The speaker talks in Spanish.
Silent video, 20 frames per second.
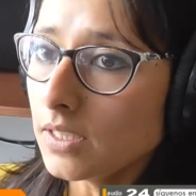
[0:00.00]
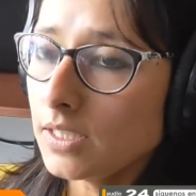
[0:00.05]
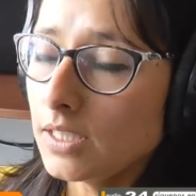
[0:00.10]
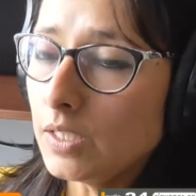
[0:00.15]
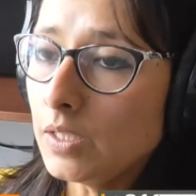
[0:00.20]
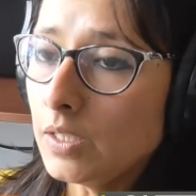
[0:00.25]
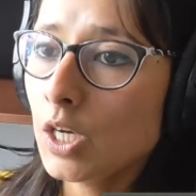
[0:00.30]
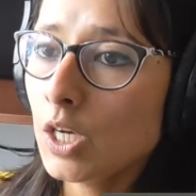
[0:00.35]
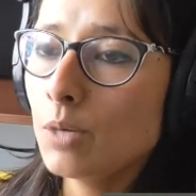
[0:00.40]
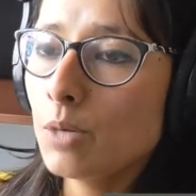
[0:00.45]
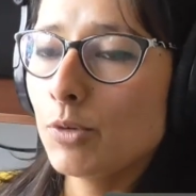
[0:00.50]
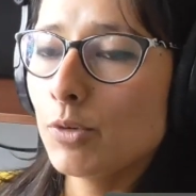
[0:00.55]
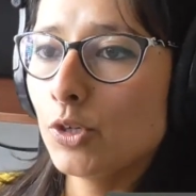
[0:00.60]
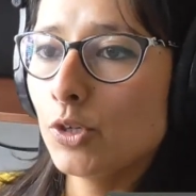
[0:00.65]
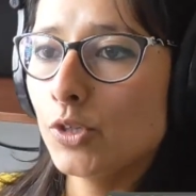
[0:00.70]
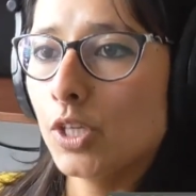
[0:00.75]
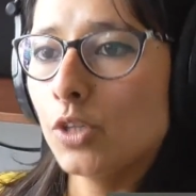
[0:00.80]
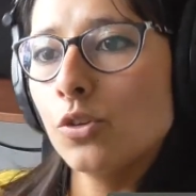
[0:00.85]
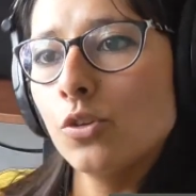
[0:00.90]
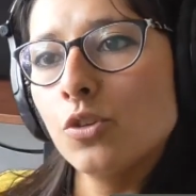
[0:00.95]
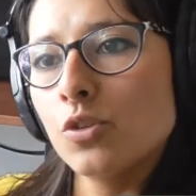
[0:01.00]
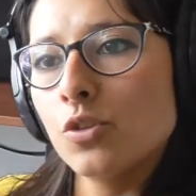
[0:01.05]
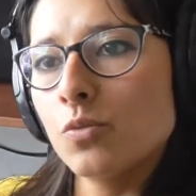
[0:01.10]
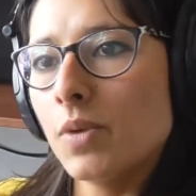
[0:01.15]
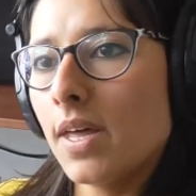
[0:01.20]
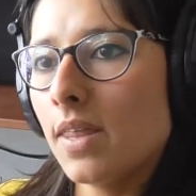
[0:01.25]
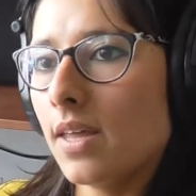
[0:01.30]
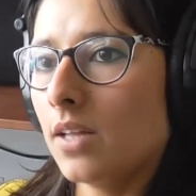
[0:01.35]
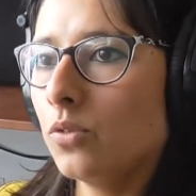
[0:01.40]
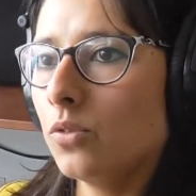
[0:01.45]
¿Sí? Por lo tanto,
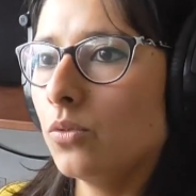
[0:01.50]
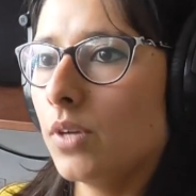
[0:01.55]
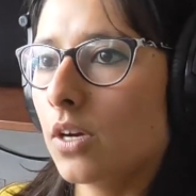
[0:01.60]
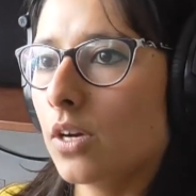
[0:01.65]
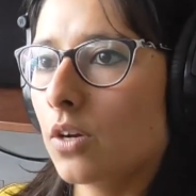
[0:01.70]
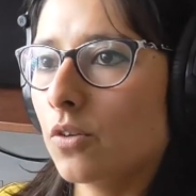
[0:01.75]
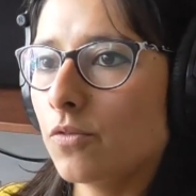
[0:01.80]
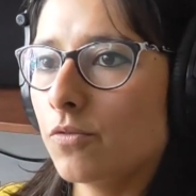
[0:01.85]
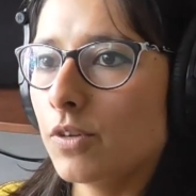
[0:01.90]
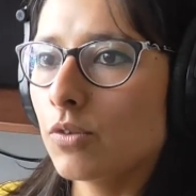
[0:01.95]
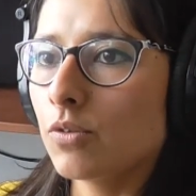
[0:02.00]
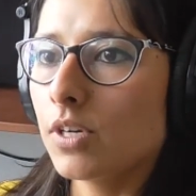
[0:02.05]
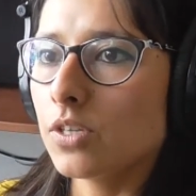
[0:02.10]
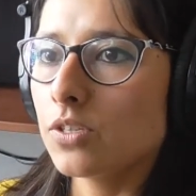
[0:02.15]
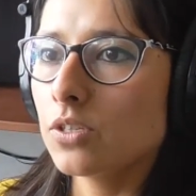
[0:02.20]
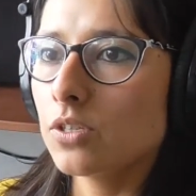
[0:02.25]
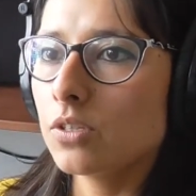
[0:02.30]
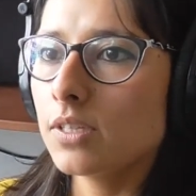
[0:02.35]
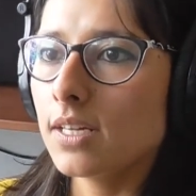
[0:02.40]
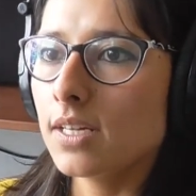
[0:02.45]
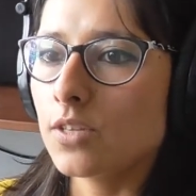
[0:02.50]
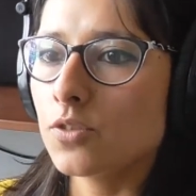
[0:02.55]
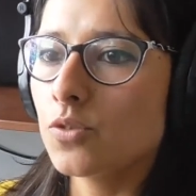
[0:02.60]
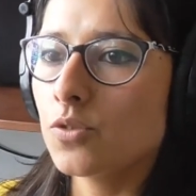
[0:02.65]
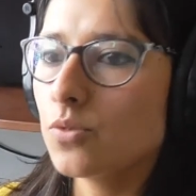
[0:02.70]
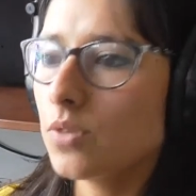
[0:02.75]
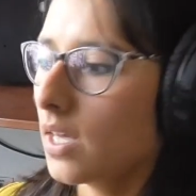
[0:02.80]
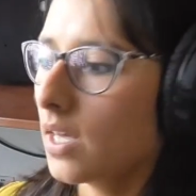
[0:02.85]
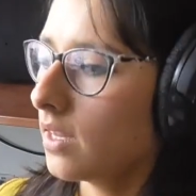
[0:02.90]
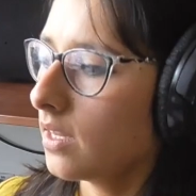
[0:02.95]
nos va dando una configuración de la
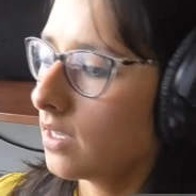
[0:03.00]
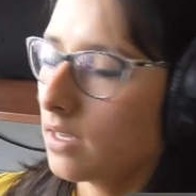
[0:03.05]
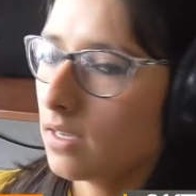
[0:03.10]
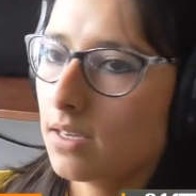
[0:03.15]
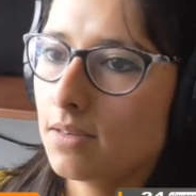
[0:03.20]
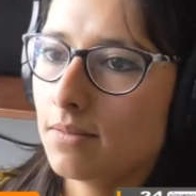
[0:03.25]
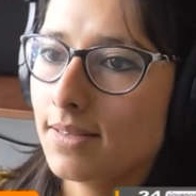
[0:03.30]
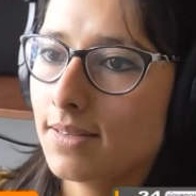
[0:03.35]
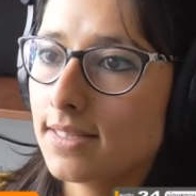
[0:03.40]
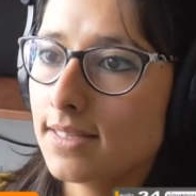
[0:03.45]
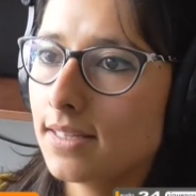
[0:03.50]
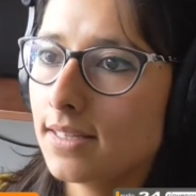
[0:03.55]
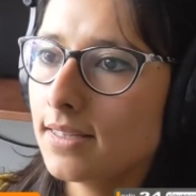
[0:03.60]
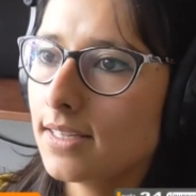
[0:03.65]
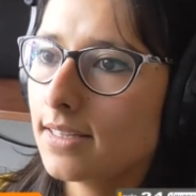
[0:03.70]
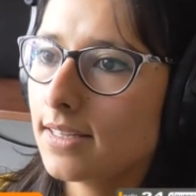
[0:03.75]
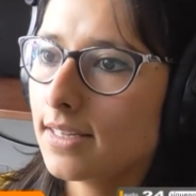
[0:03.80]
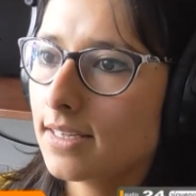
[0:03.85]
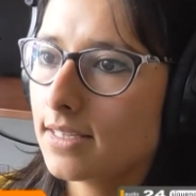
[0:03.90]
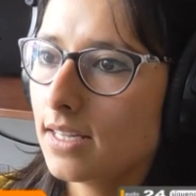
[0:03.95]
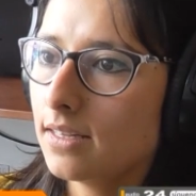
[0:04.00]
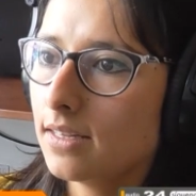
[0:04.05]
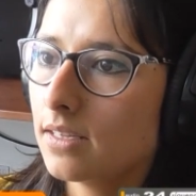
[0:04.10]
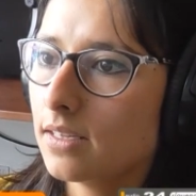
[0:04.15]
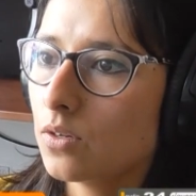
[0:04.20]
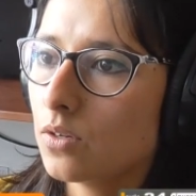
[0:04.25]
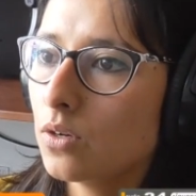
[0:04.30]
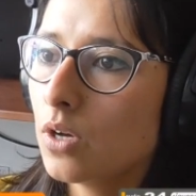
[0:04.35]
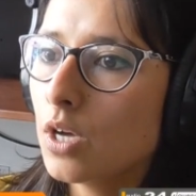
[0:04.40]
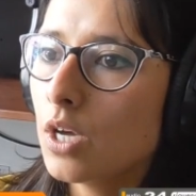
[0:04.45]
ciudad bastante
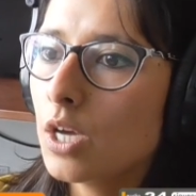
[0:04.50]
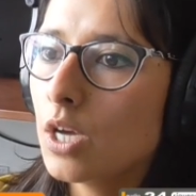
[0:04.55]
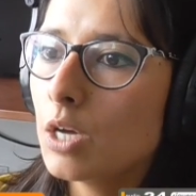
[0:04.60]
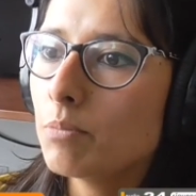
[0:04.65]
interesante, ¿no?